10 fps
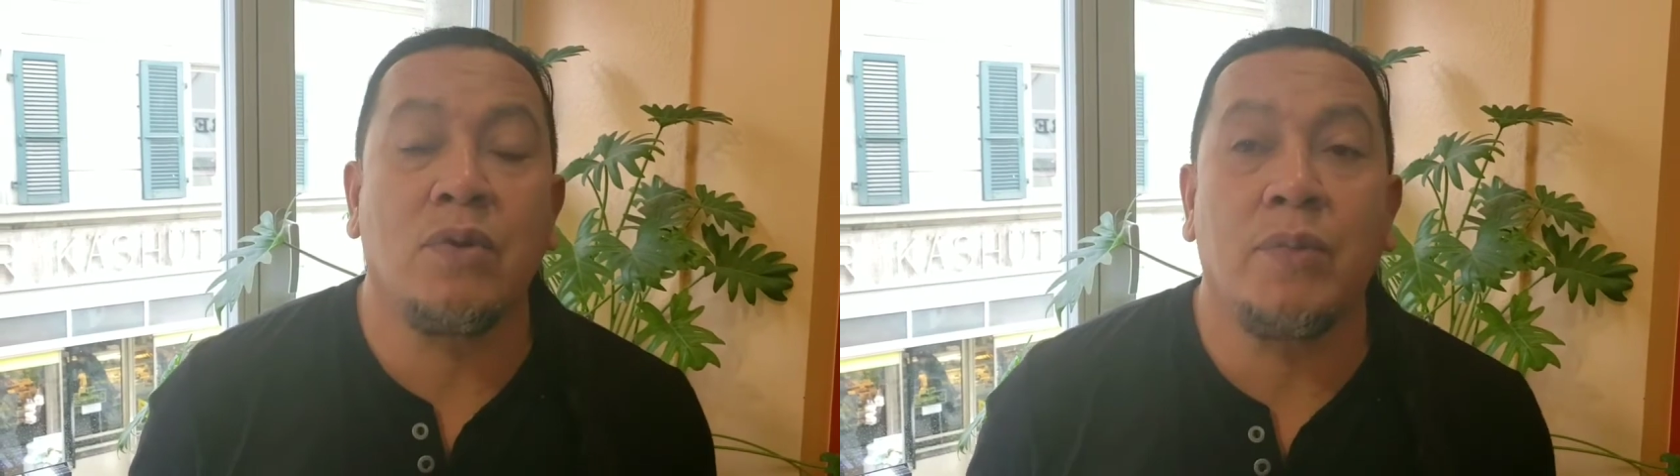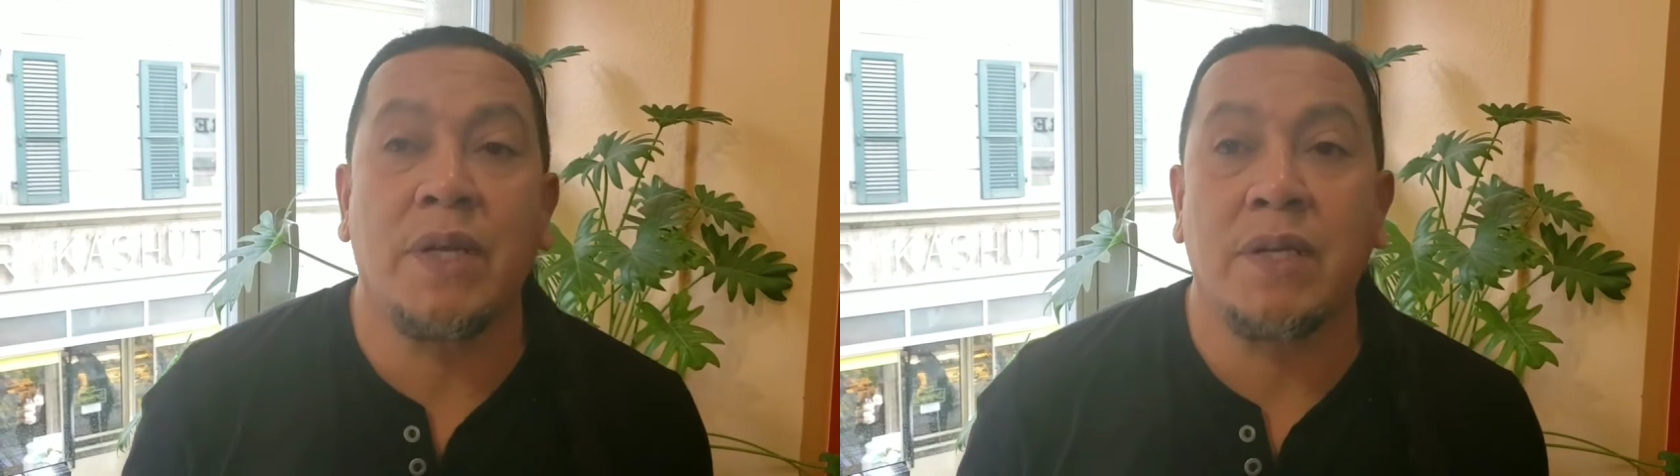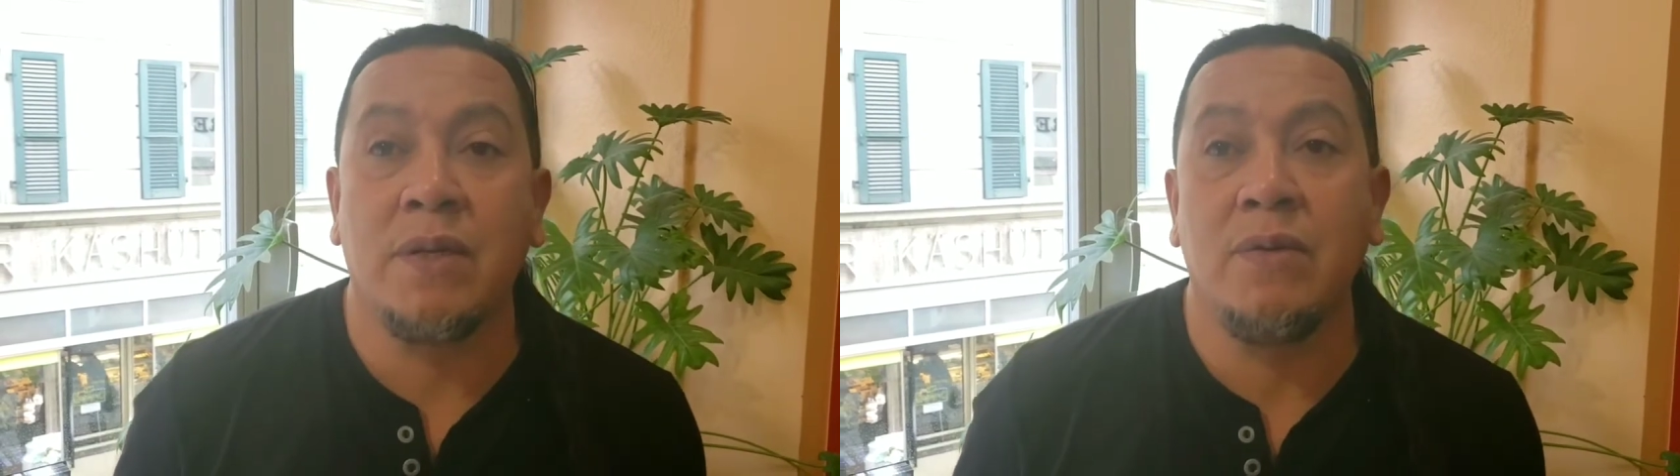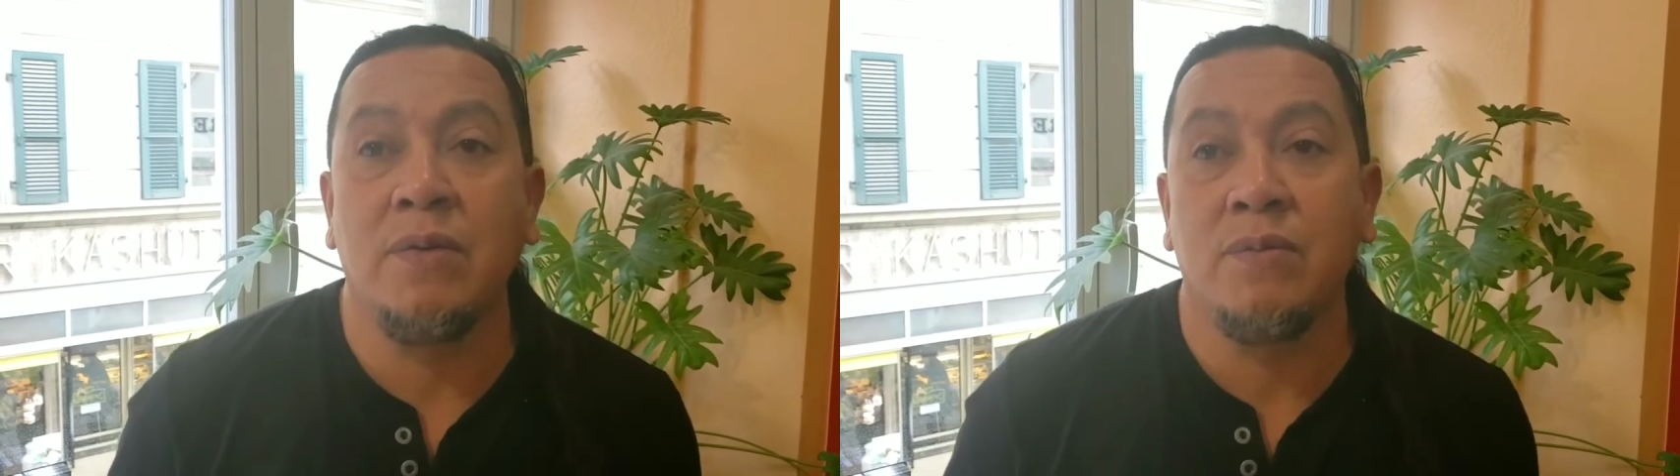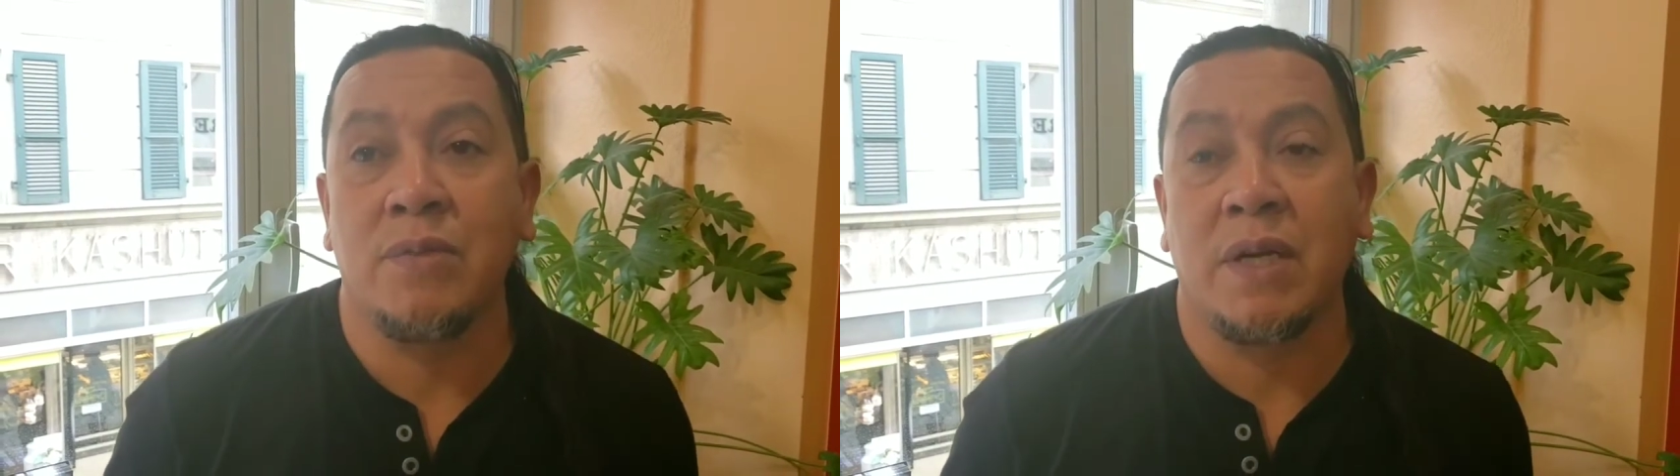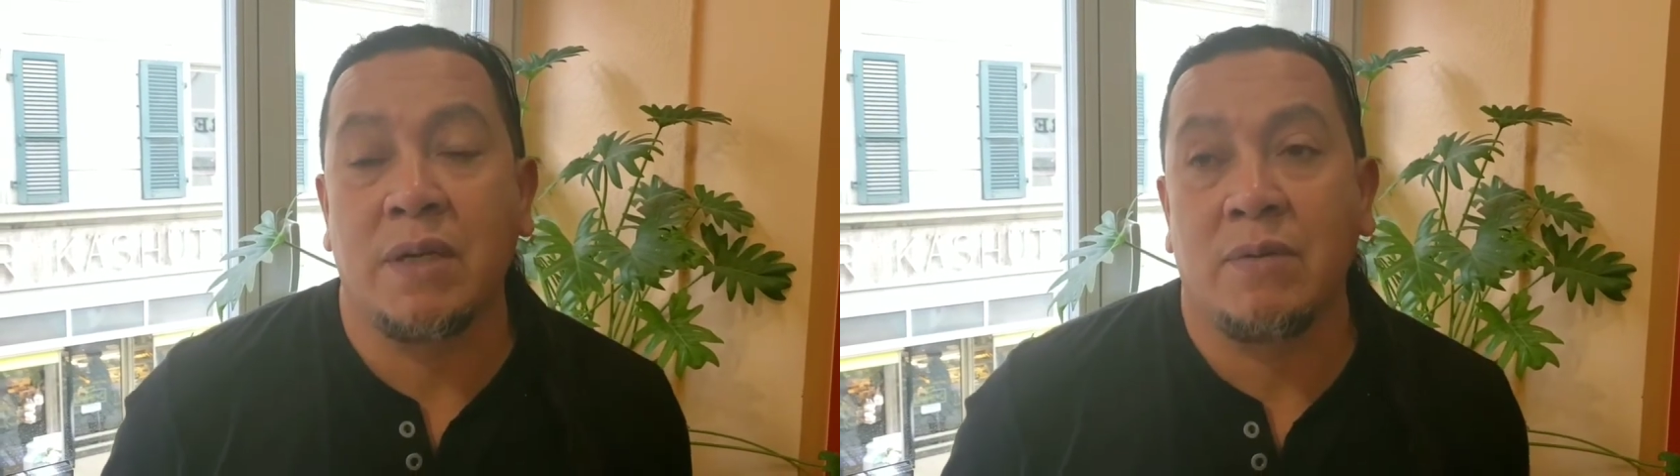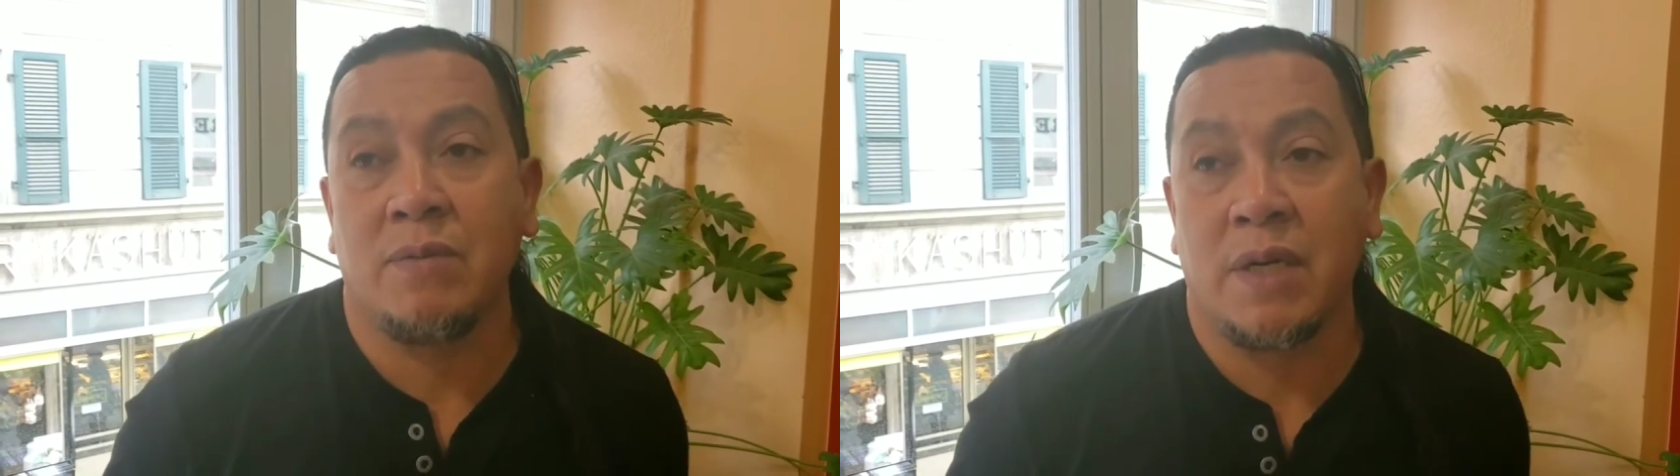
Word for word: no Brasil, né, com